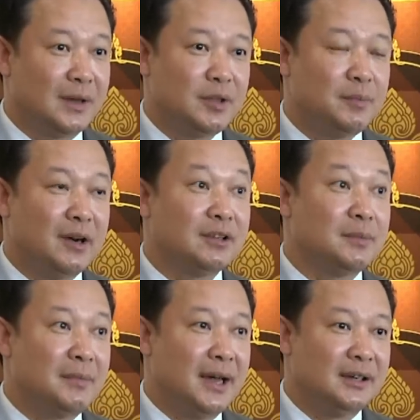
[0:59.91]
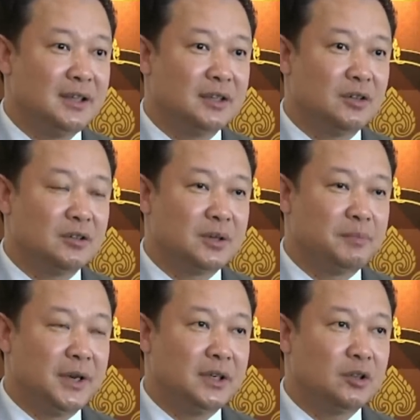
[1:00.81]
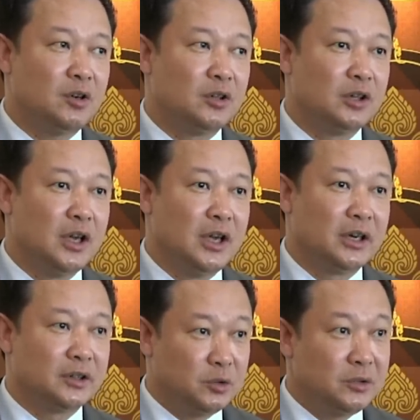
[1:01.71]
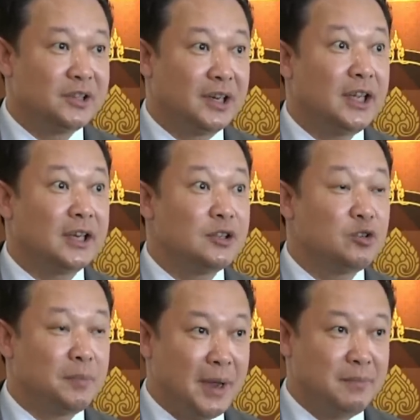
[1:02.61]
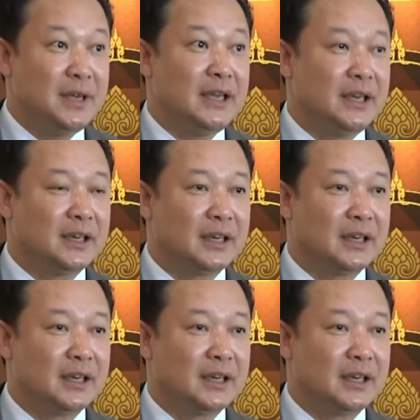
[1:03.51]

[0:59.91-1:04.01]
ตามนโยบายรัฐบาล ที่จะต้องจำเป็นจะต้องกระตุ้นเศรษฐกิจในช่วงปลายปี